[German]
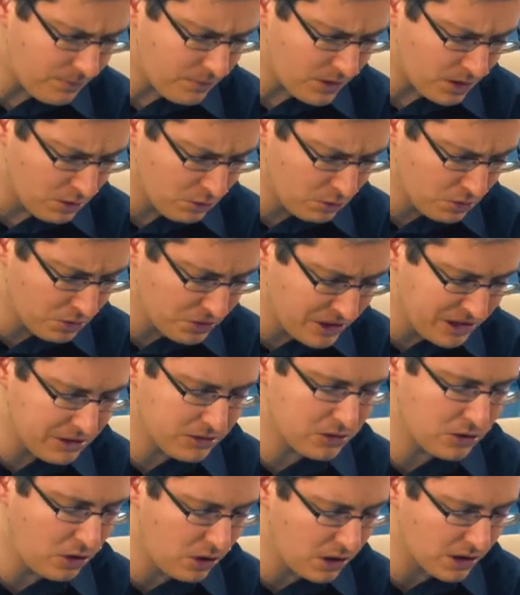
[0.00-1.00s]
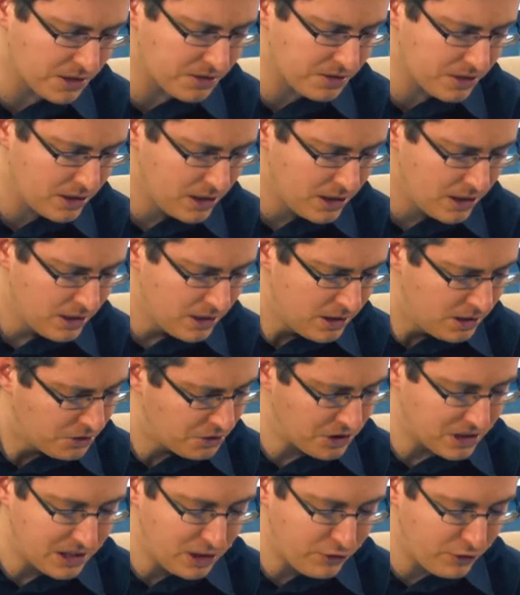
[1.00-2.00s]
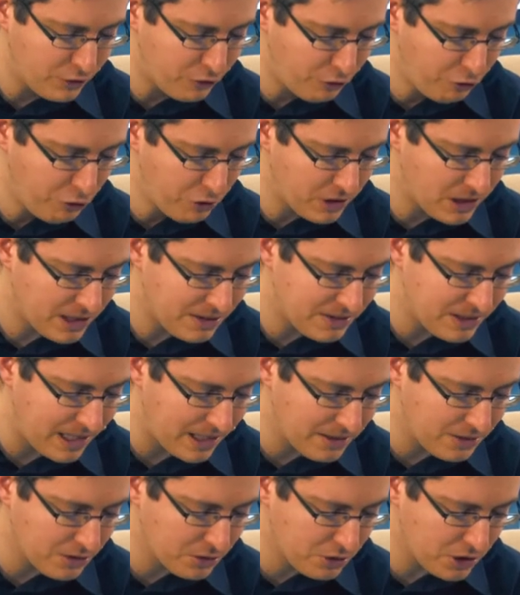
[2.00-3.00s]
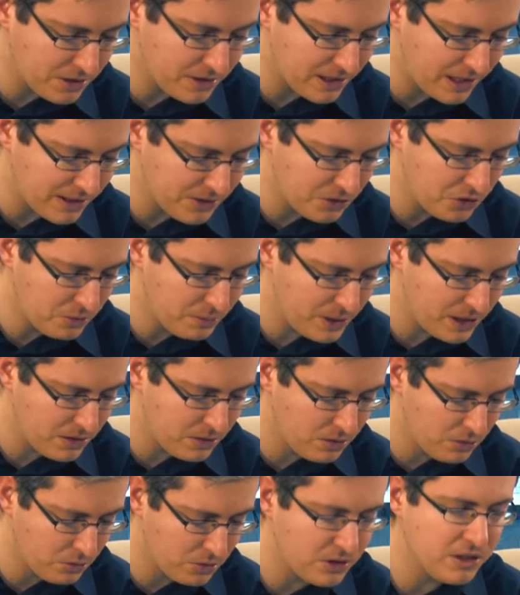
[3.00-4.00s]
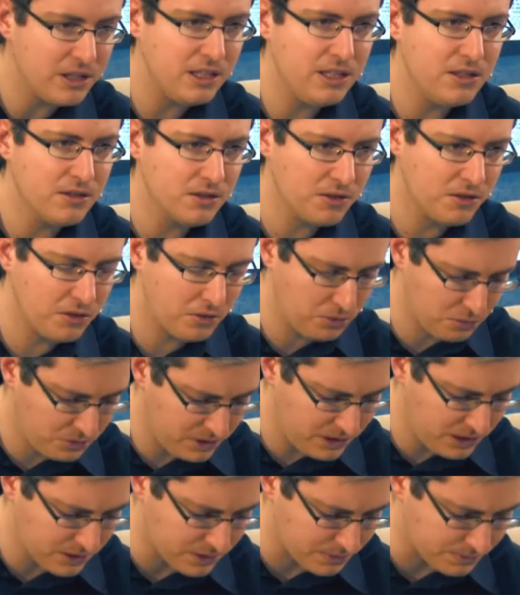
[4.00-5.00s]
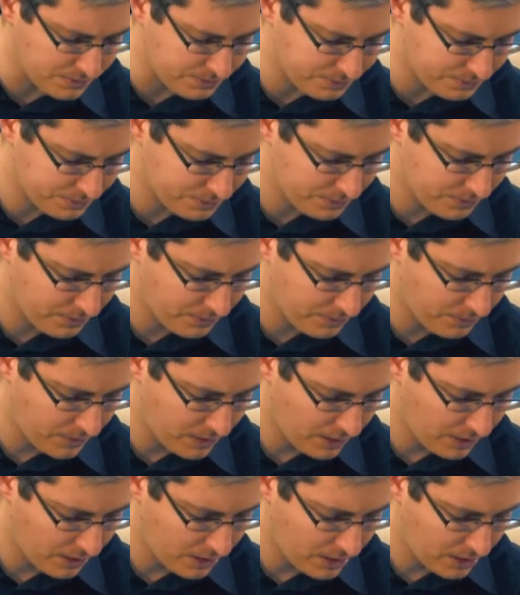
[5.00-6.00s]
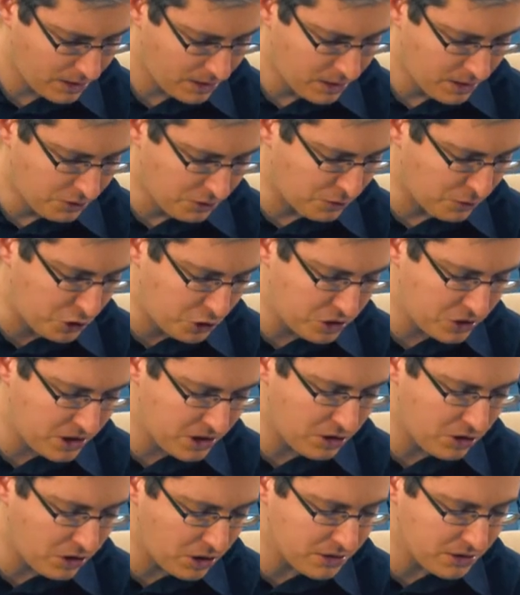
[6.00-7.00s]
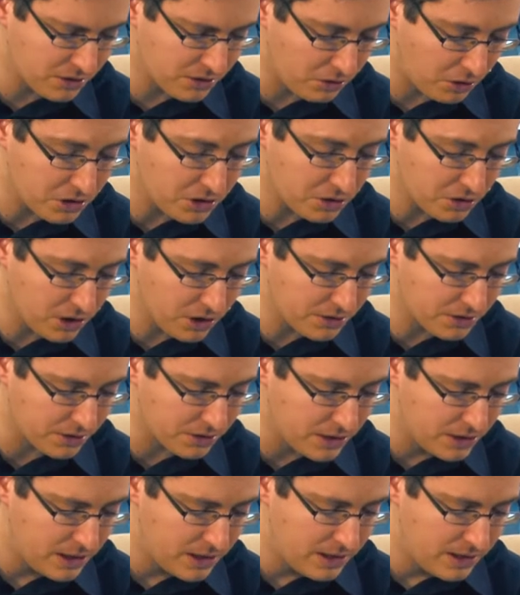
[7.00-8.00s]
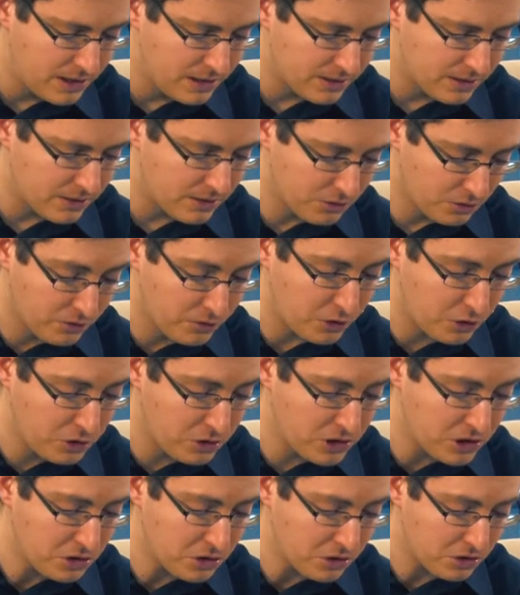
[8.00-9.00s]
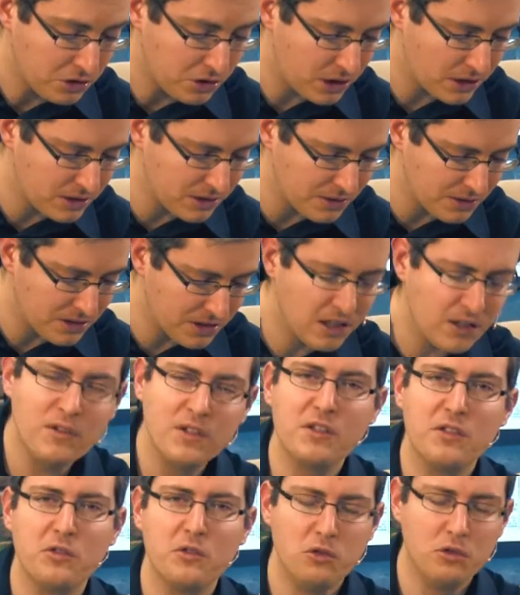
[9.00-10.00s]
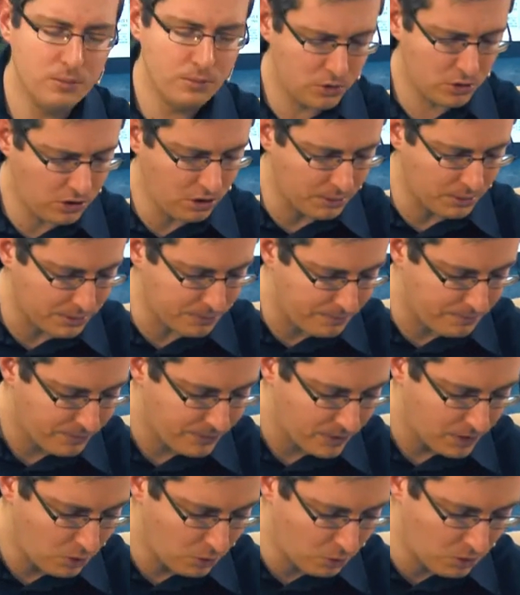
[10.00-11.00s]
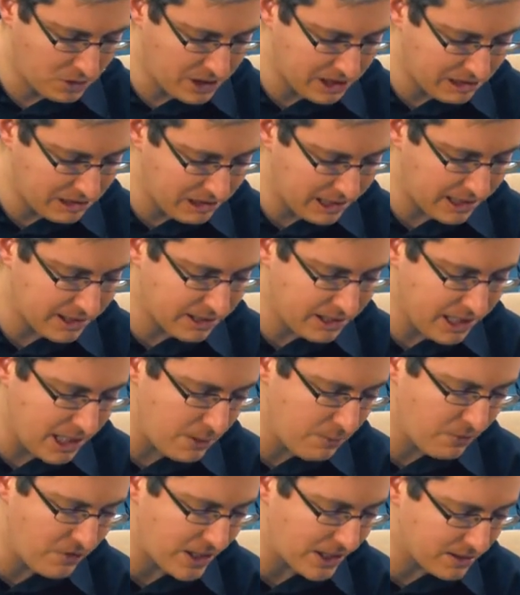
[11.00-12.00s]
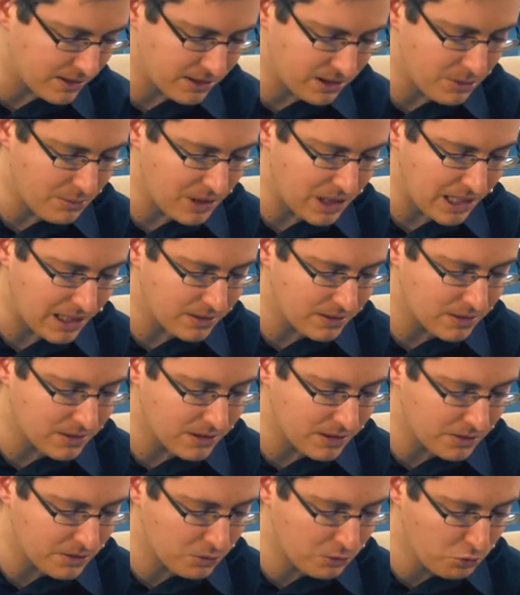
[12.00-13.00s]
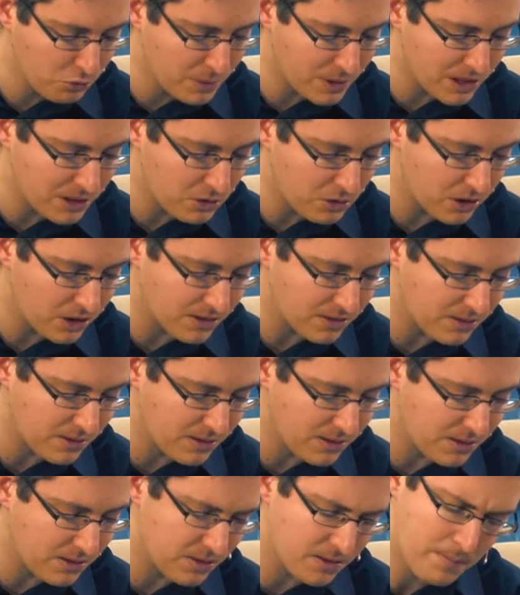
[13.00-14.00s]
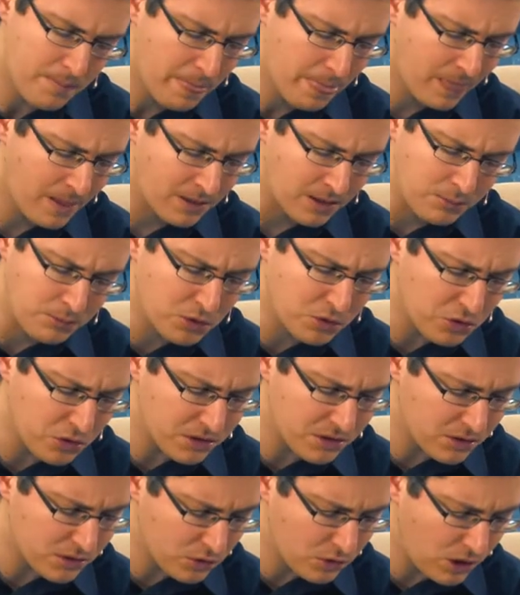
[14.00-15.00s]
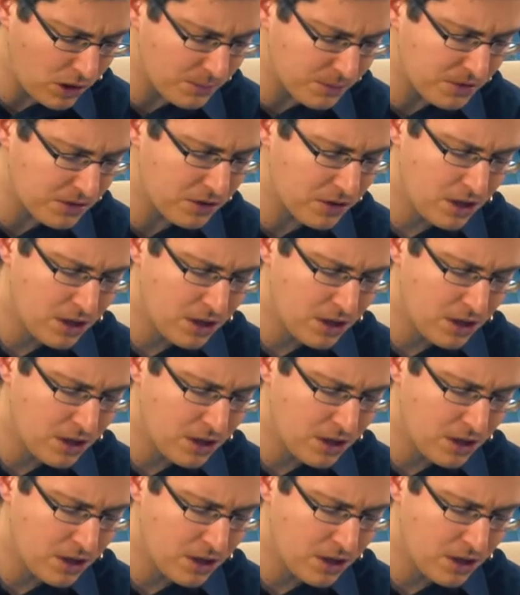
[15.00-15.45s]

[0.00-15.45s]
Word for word: und du nicht gehorchst, sondern dich verführen lässt, andere Götter anzubeten und ihnen zu dienen, so verkünde ich heute, euch heute, so verkünde ich euch heute, dass ihr gewiss umkommen und nicht lange leben werdet in dem Land, in das du über den Jordan ziehst, damit du dorthin kommst